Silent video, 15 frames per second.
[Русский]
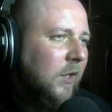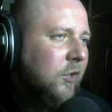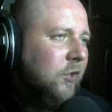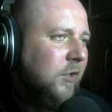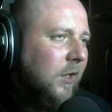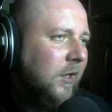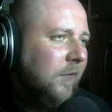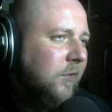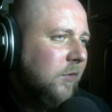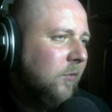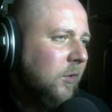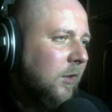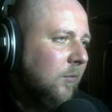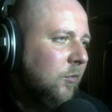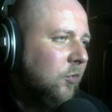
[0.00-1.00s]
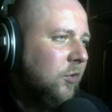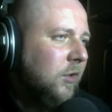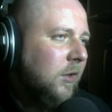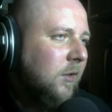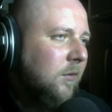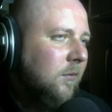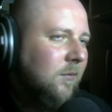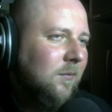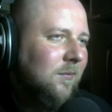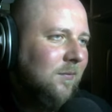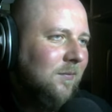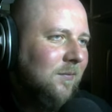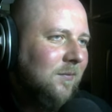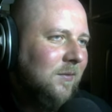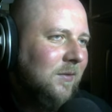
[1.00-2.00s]
Значит, скорее всего, нам нужно...
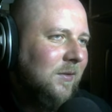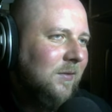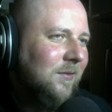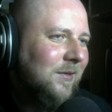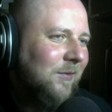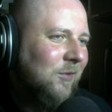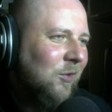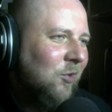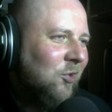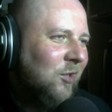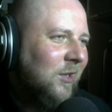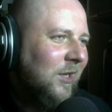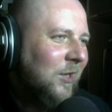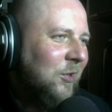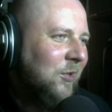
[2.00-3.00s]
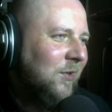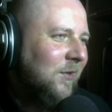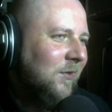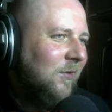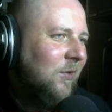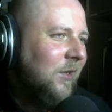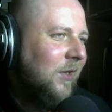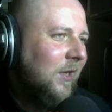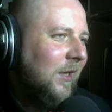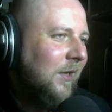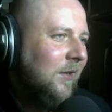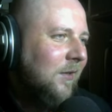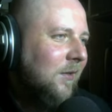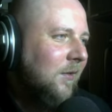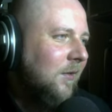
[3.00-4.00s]
Ты все еще играешь? Ну,
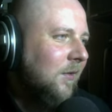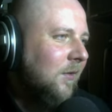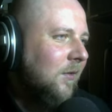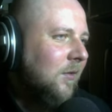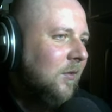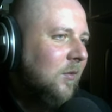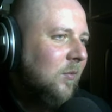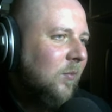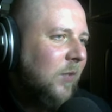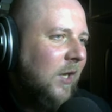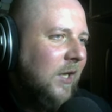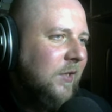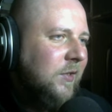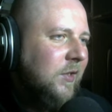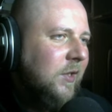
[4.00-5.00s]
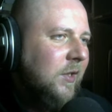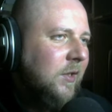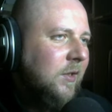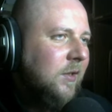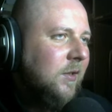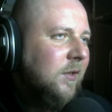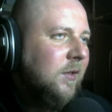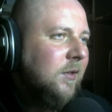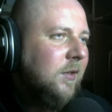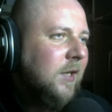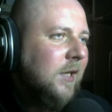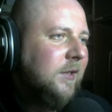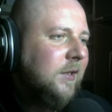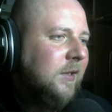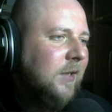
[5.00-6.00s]
играй. Пройти
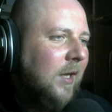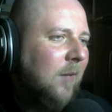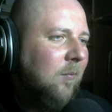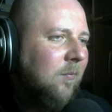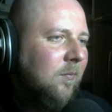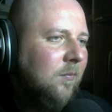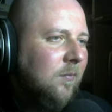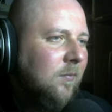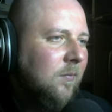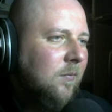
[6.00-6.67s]
как-то там.